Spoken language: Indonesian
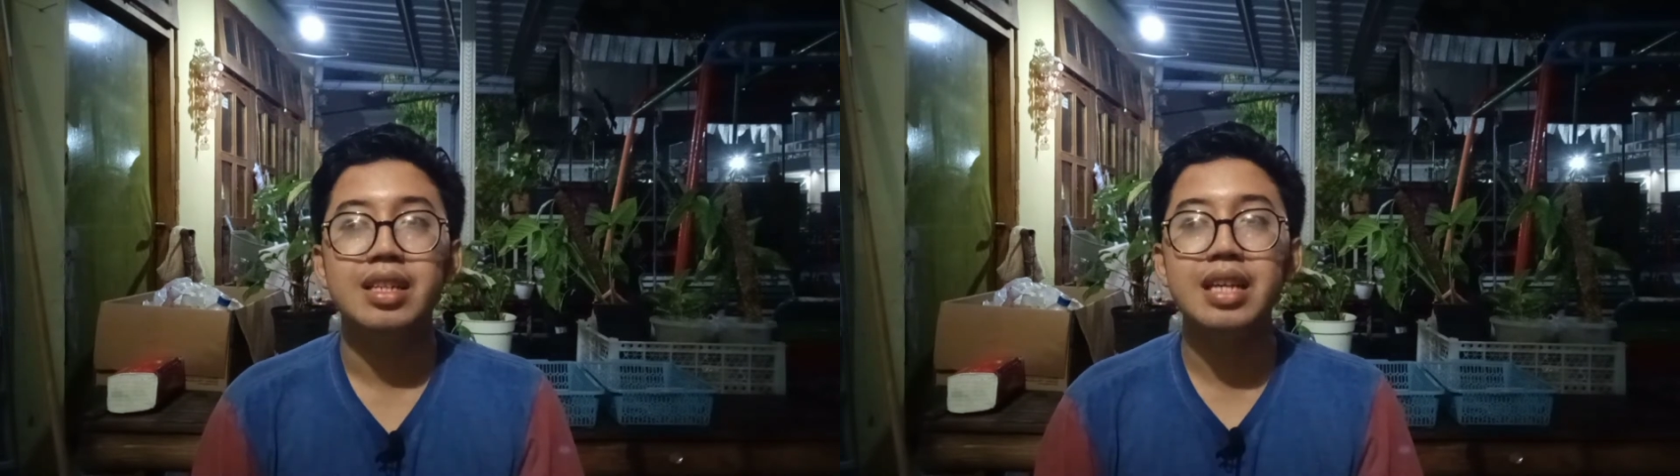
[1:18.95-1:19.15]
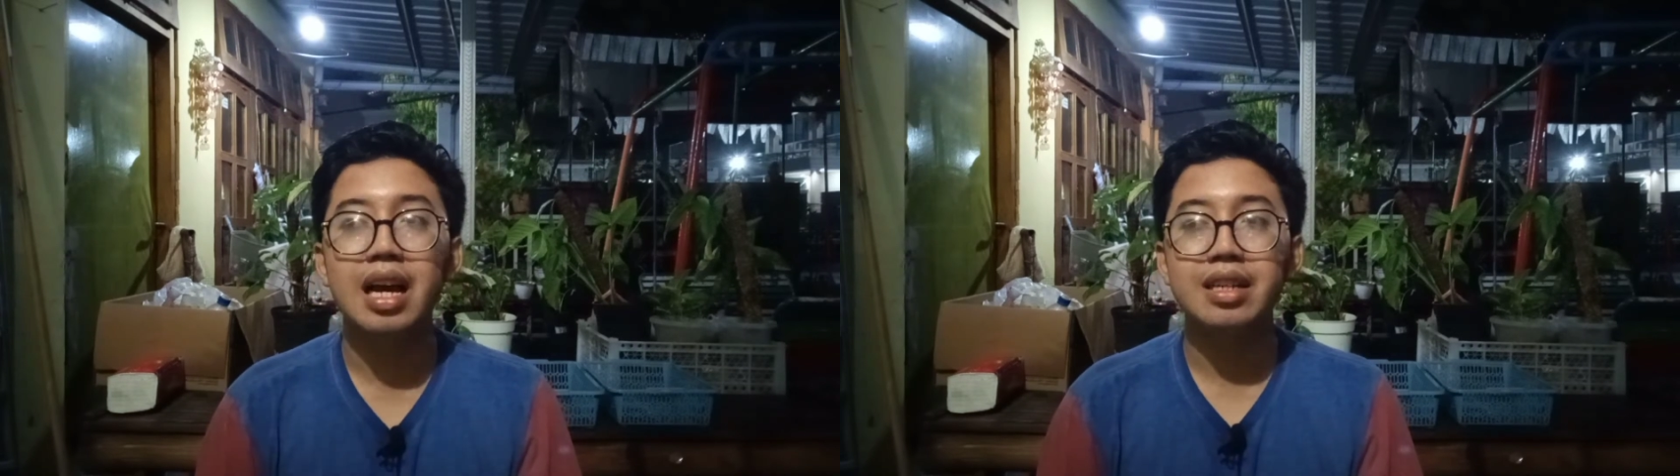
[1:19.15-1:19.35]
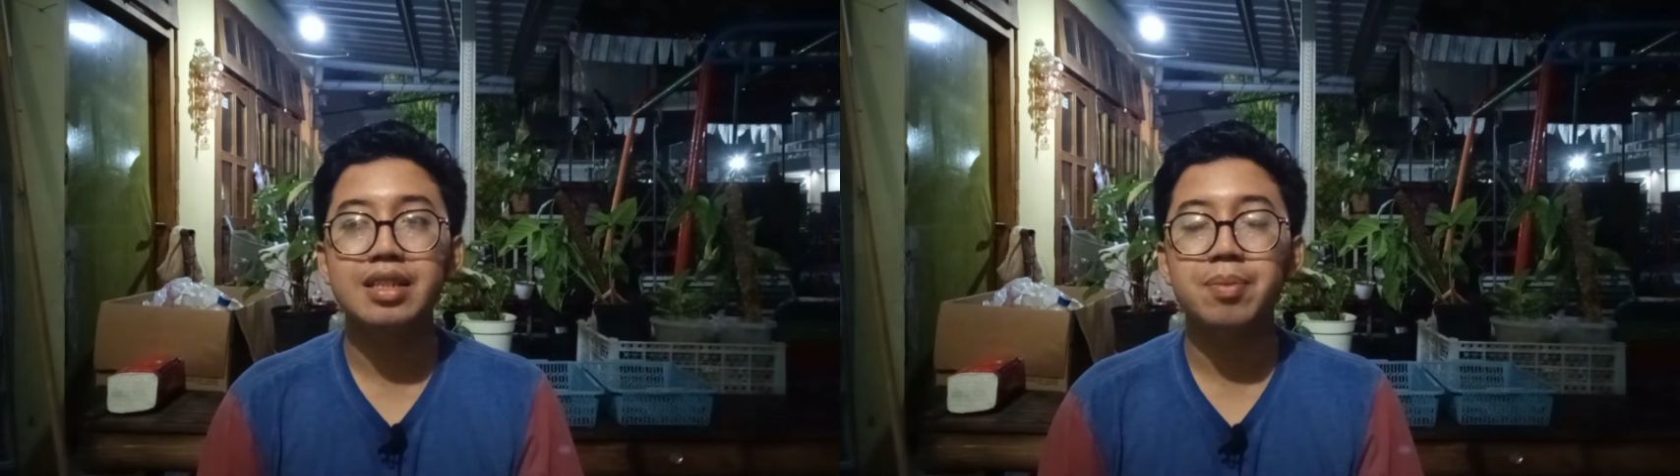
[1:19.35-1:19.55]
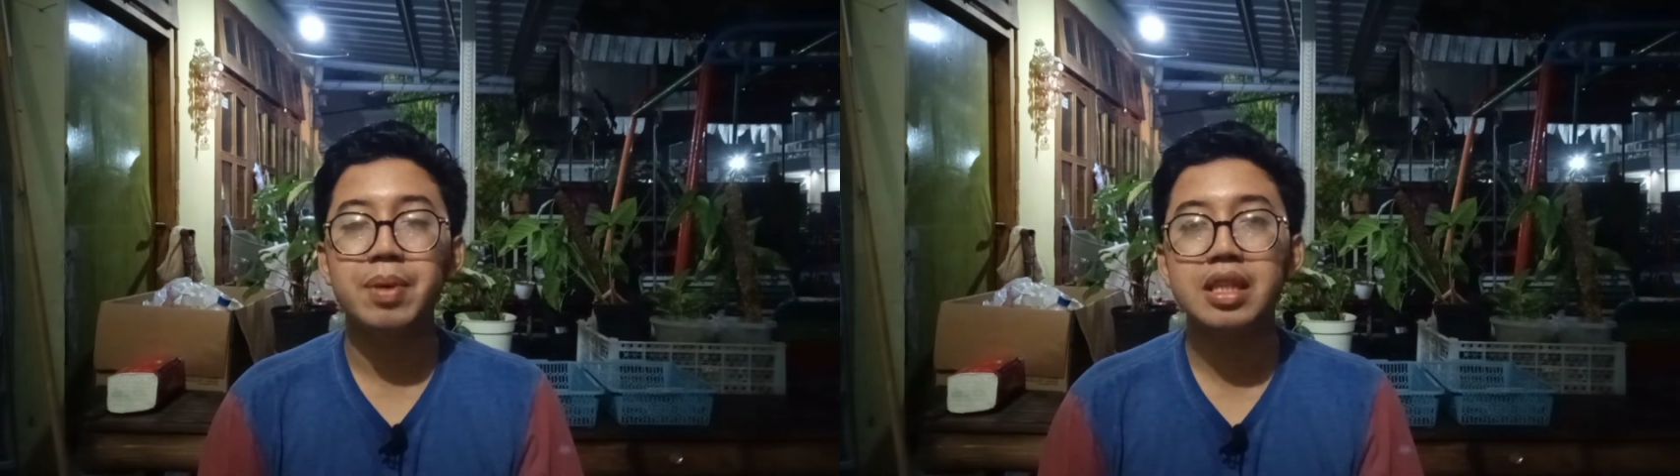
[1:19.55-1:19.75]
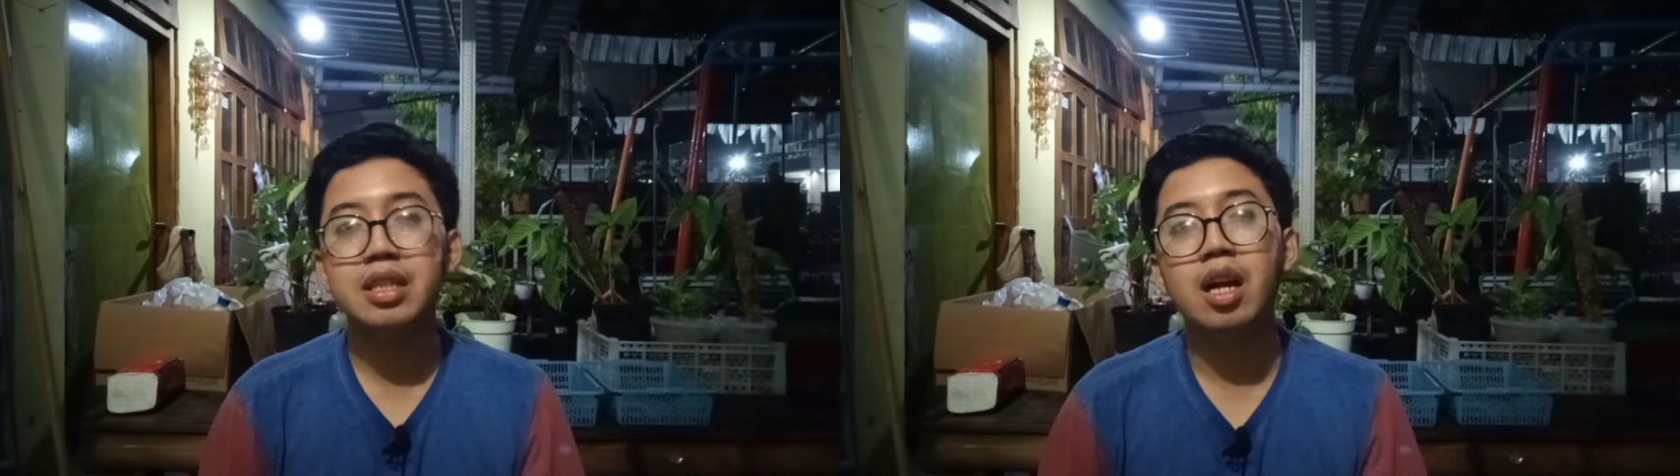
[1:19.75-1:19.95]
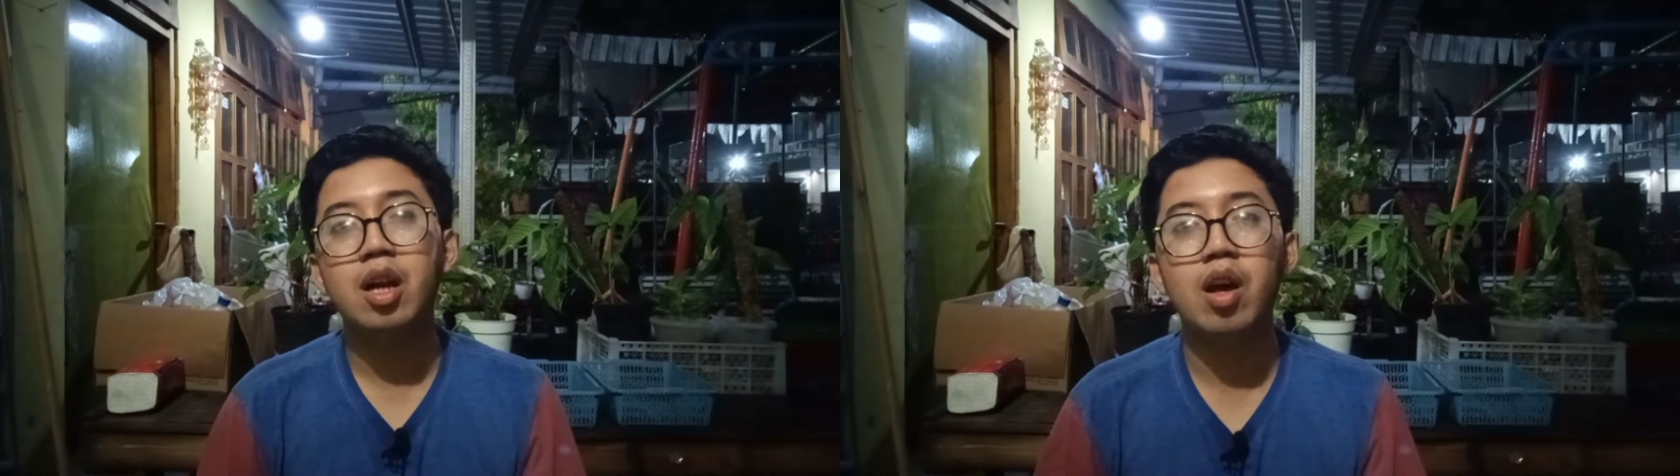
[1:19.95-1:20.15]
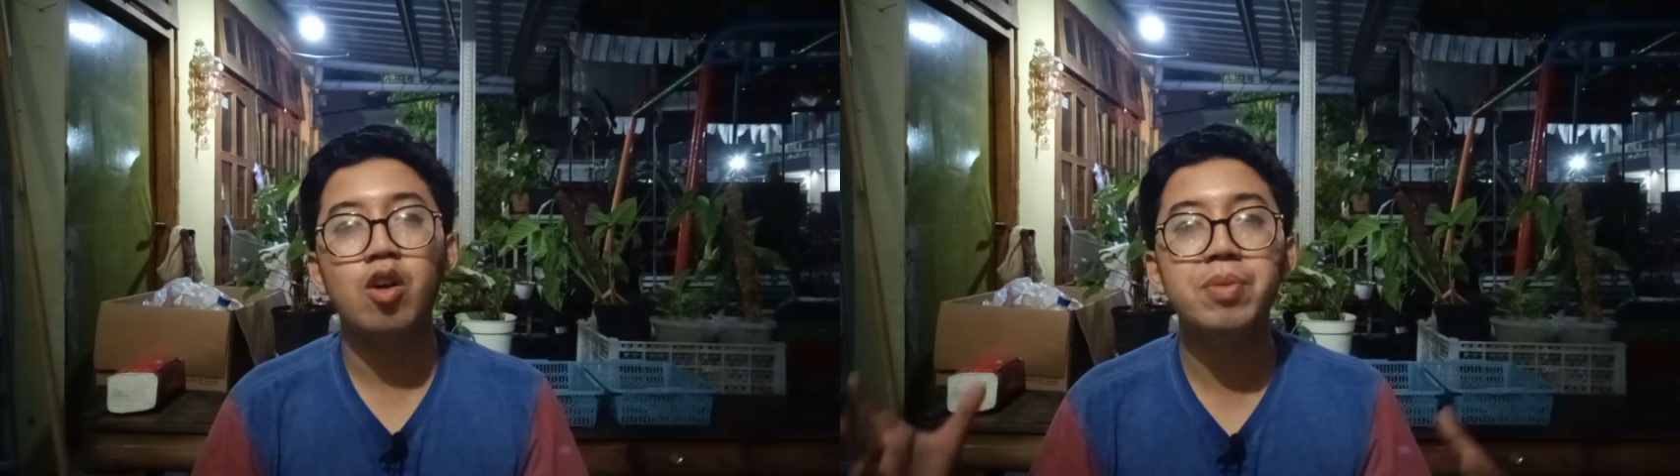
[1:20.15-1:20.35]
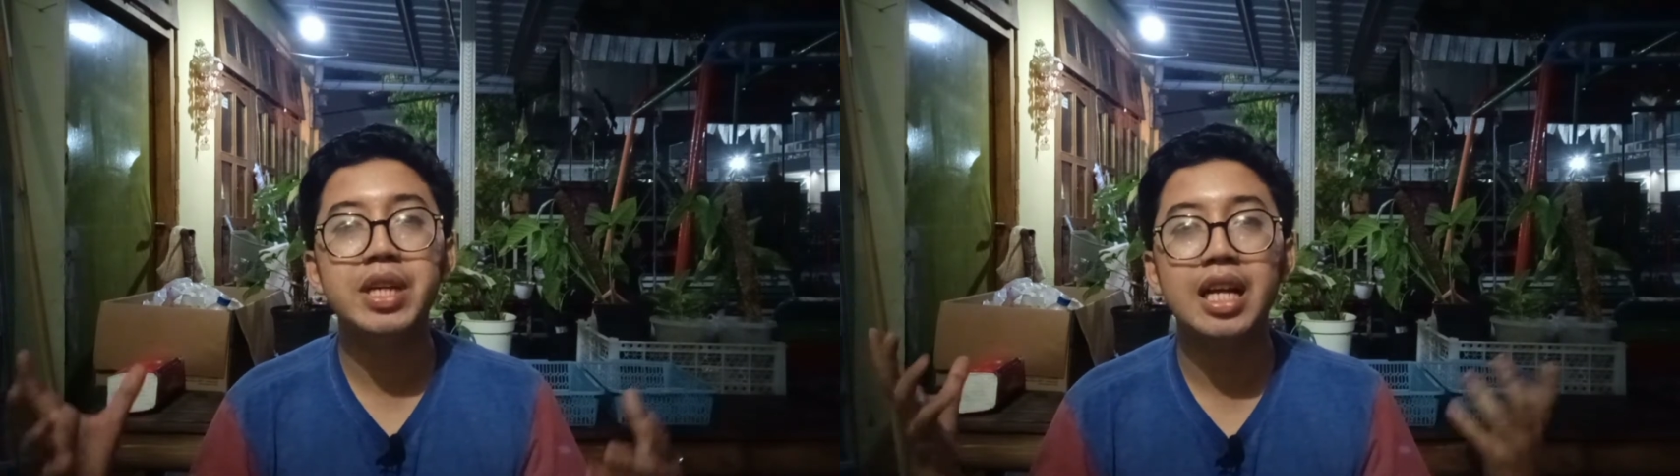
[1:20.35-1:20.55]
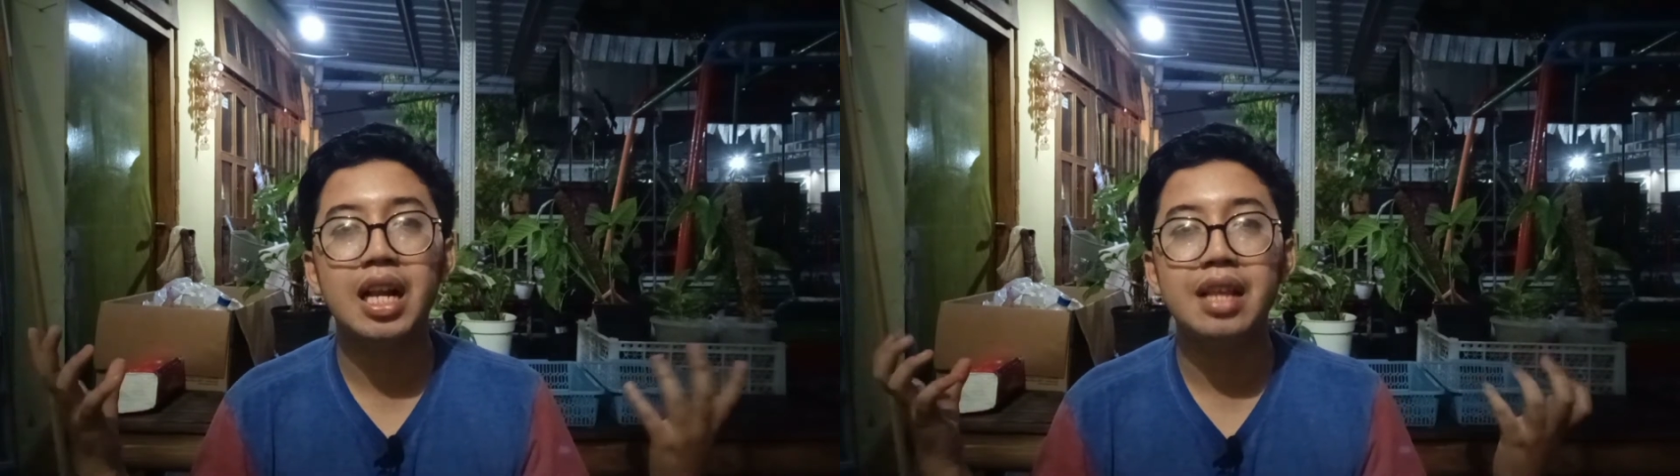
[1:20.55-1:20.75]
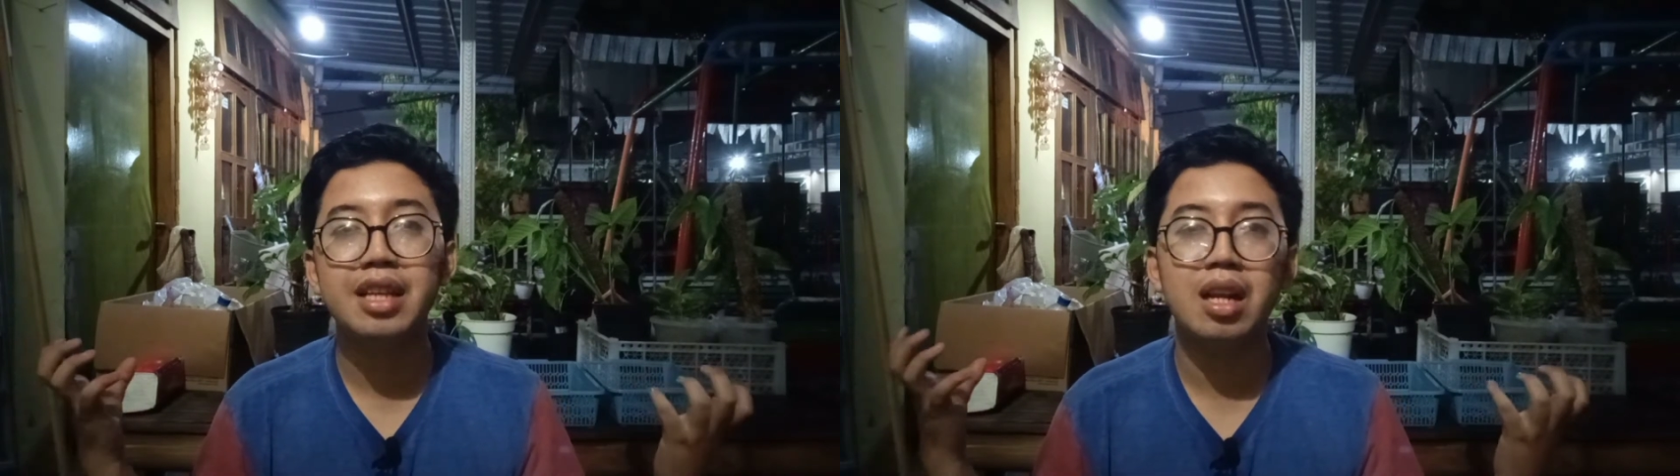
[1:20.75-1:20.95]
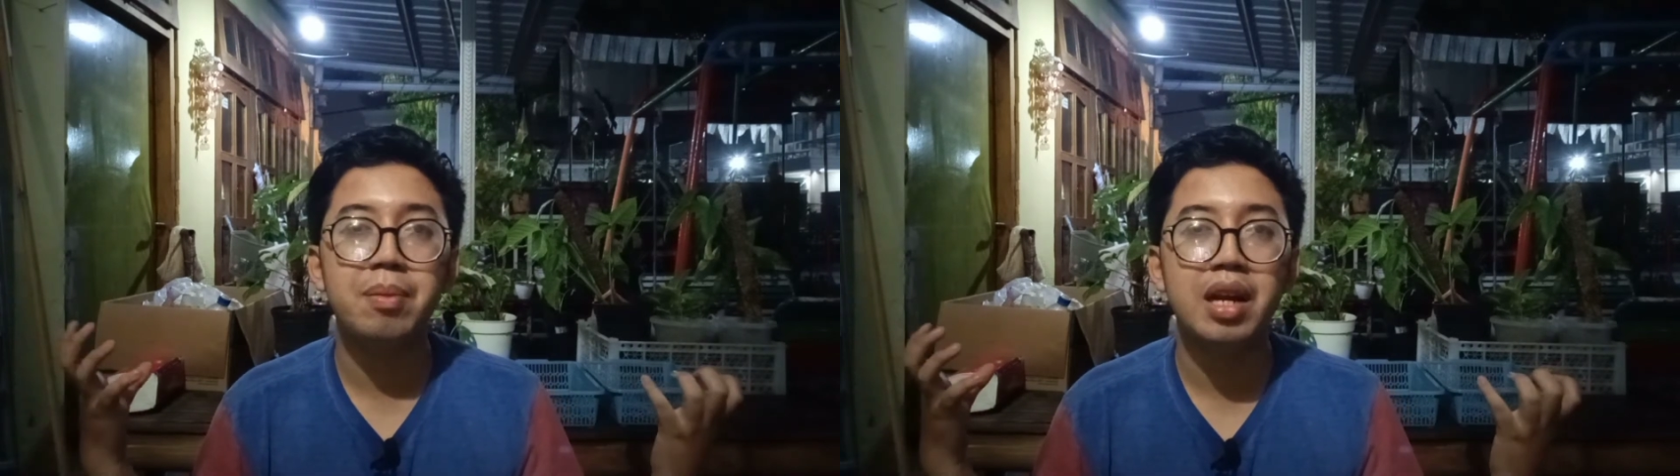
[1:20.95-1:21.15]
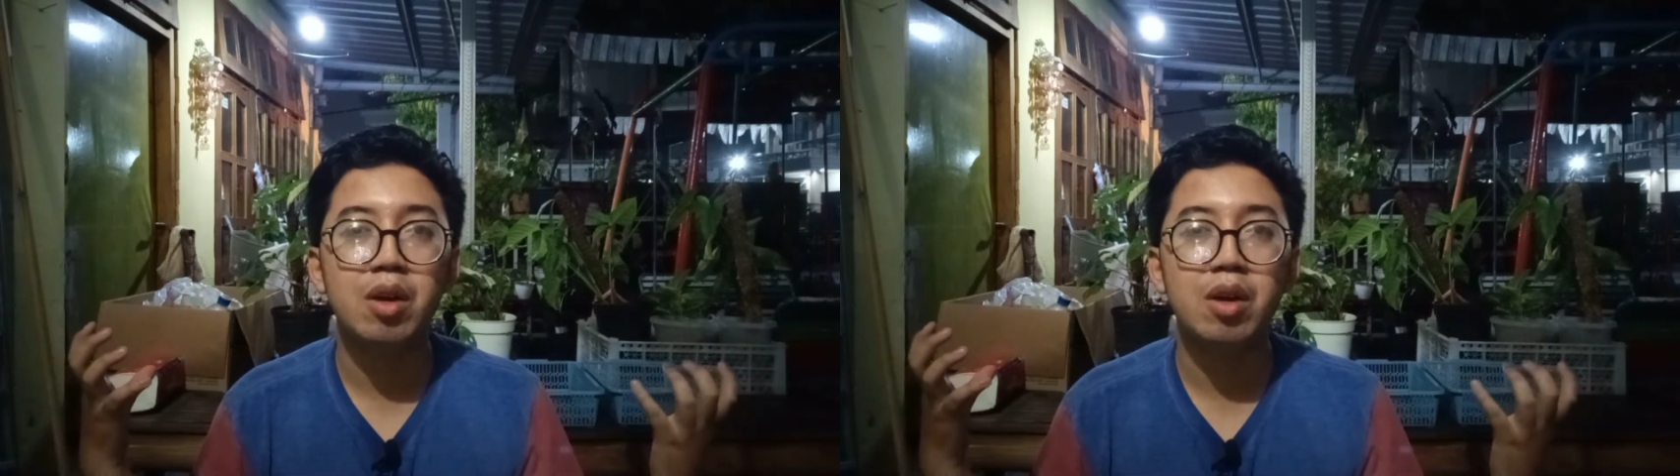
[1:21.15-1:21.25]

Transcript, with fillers: dan sepertinya kalau aku meninggalkan tanaman